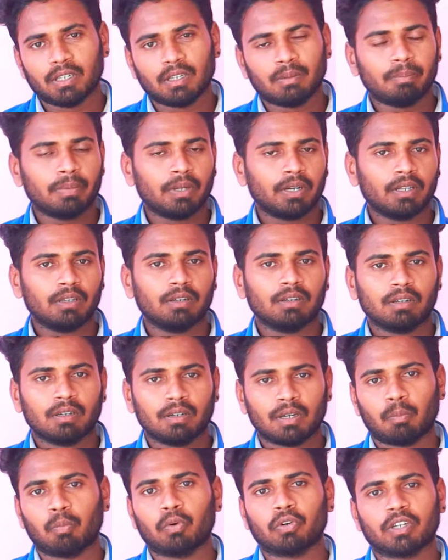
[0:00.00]
மாதிரி பெரிய
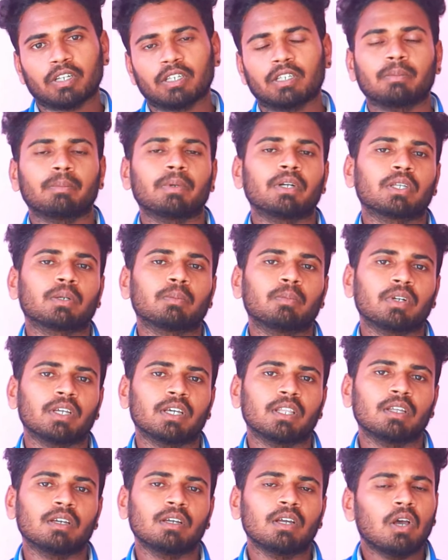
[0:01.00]
அமௌண்ட் கட்டி படிக்க
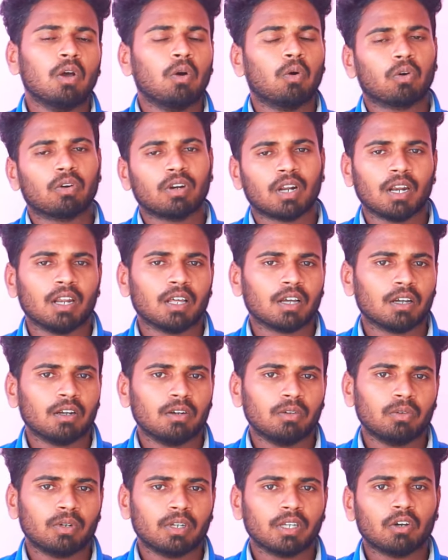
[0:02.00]
முடியாது ஒரு நல்ல
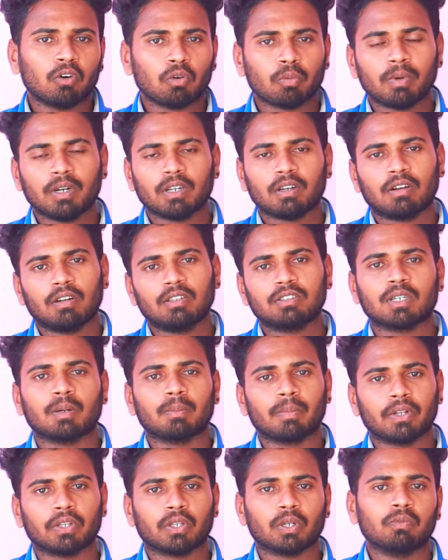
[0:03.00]
கல்லூரி கவர்மெண்ட்
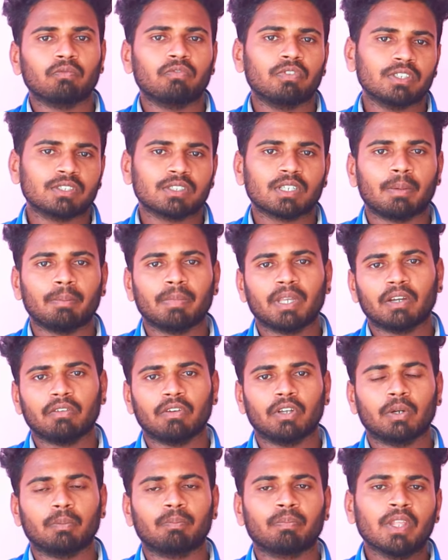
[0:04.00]
காலேஜில் படிக்கணும் ஃபீஸ்
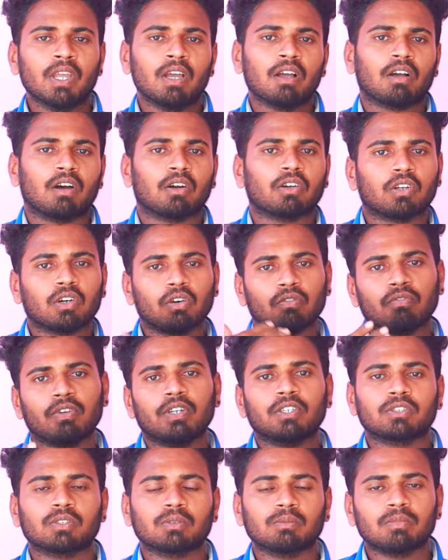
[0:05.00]
கம்மியாக வேணும் கட்
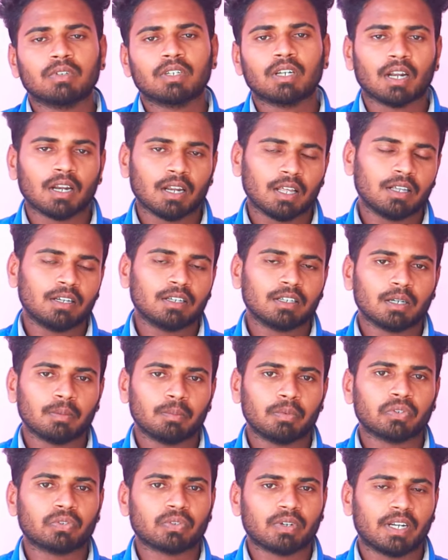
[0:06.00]
ஆஃப் வைஸும் நல்லா
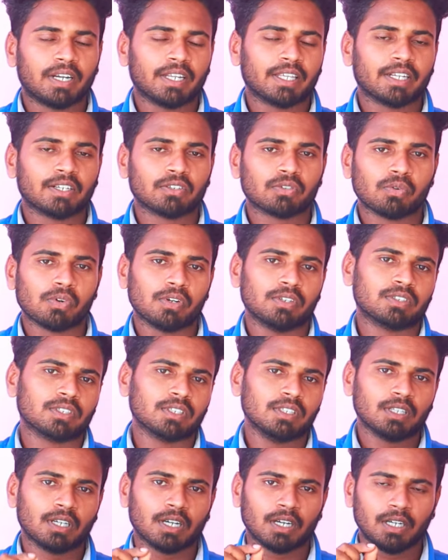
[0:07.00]
இருக்குது அப்படின்னு சொல்லி நினைக்கிற
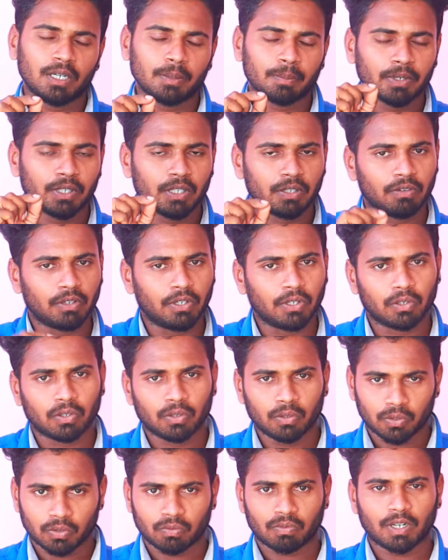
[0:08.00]
ஸ்டூடெண்ட்ஸுக்கு இந்த கண்டிப்பாக இந்த
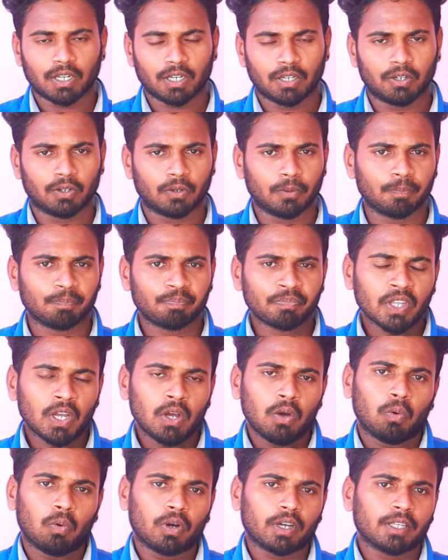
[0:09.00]
வீடியோ யூஸ்ஃபுல்லாக இருக்கும்
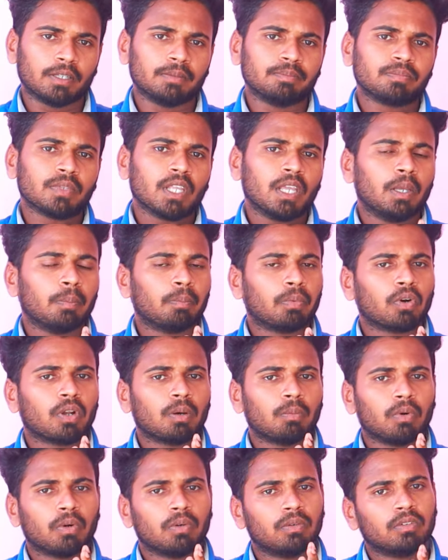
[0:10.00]
ஓகே இப்போ
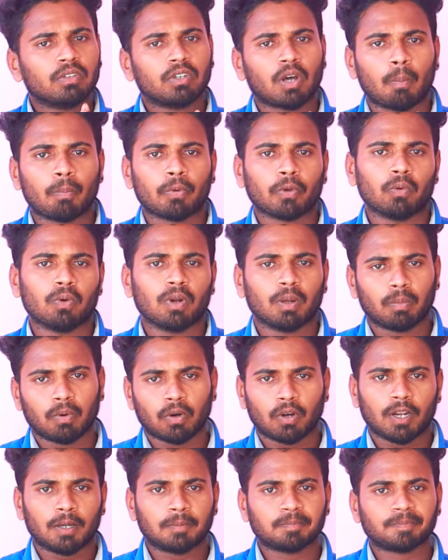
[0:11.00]
நம்ம டாபிக் உள்ளே
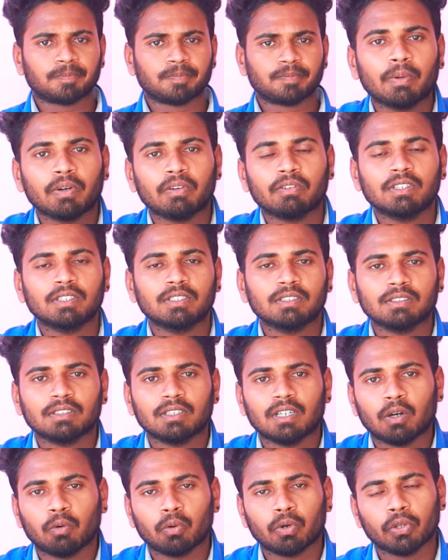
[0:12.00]
போகலாம் இப்போ வந்து
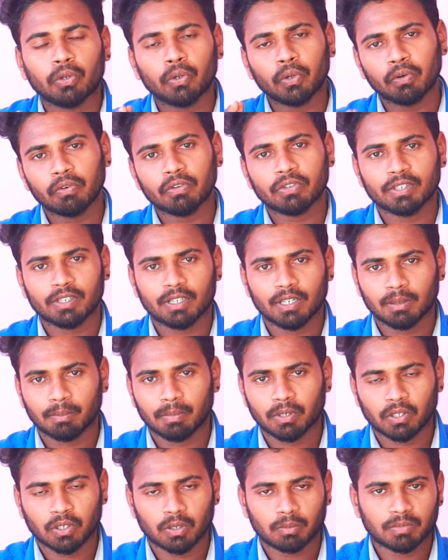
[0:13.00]
நான் ஒரு
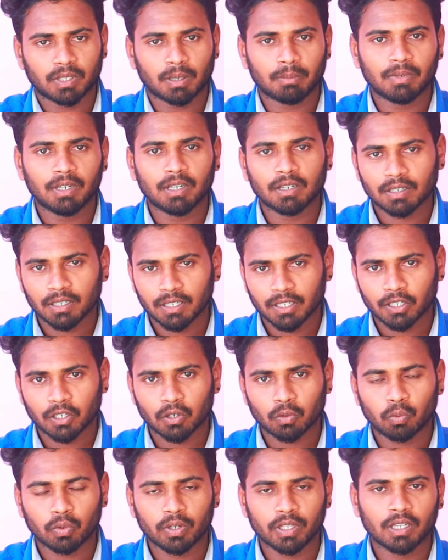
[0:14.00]
யூனிவர்சிட்டியில் படிக்கணும் தமிழ்நாட்டில்
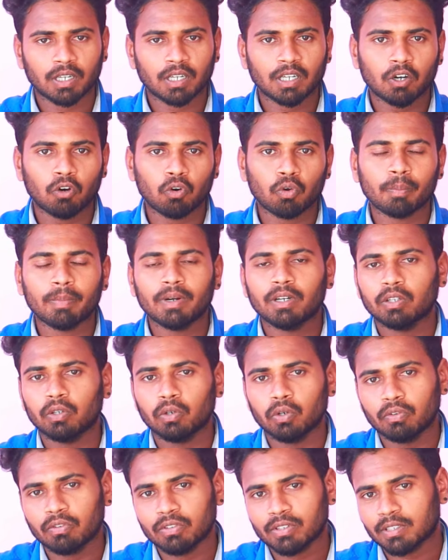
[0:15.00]
இருக்கக்கூடிய கவர்மெண்ட்
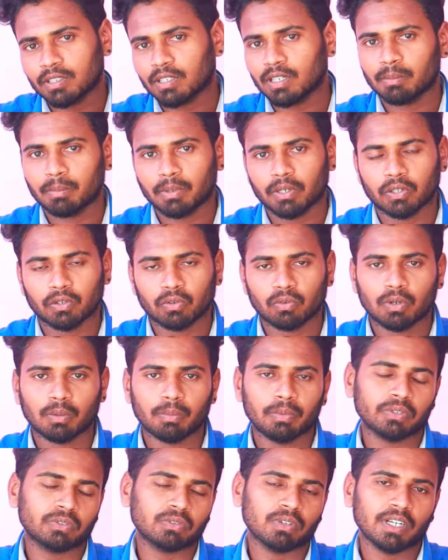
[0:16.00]
யூனிவர்சிட்டியில்
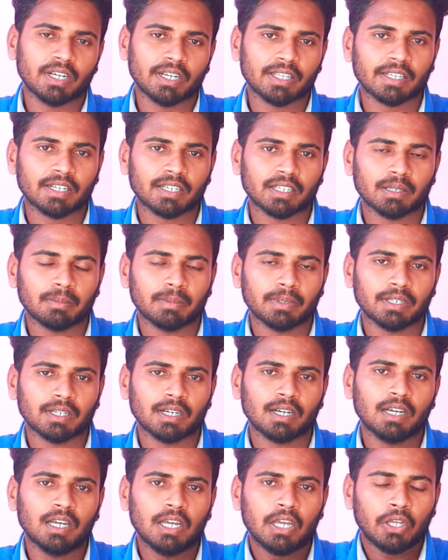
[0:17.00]
படிக்கணும் அப்படின்னு சொல்லி நினைக்கிறீங்க
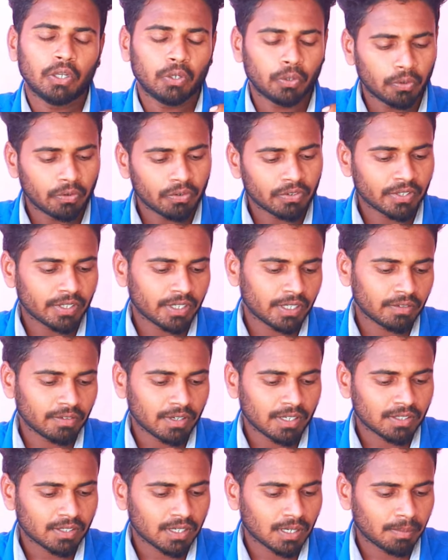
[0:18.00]
அப்படின்னா யூனிவர்சிட்டி
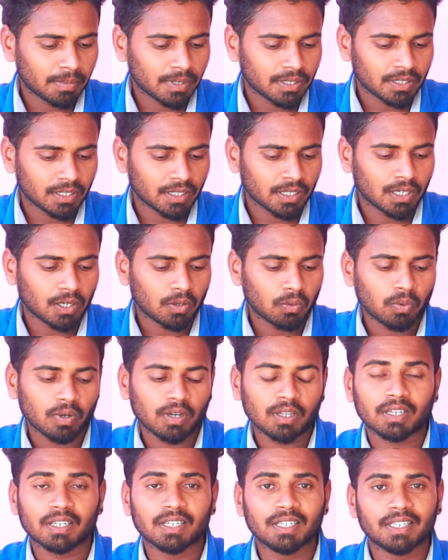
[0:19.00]
வைஸில் பார்த்தீங்கன்னா
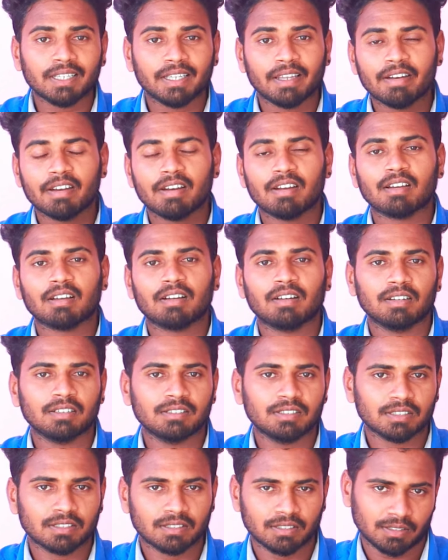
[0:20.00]
உங்களுக்கு என்னென்ன
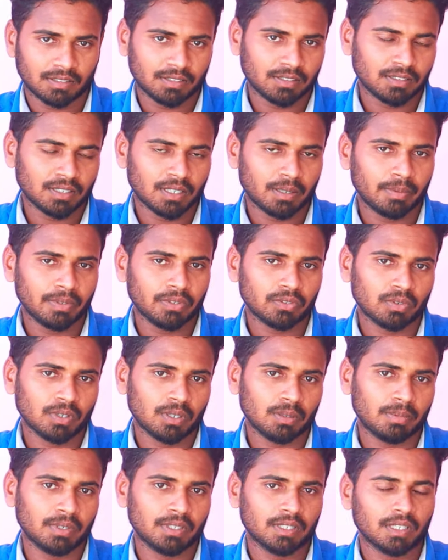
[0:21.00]
காலேஜஸ் இருக்குது அப்படின்னு
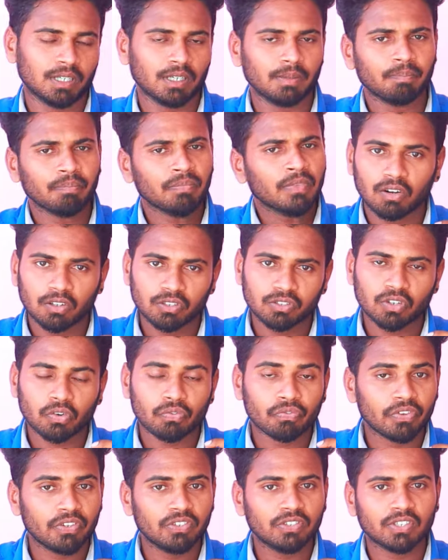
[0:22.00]
சொல்லிட்டு பார்த்தீங்கன்னா
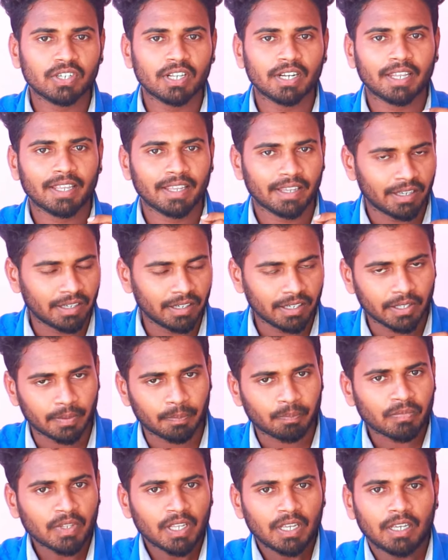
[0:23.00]
காலேஜ் ஆஃப் இன்ஜினியரிங் கிண்டி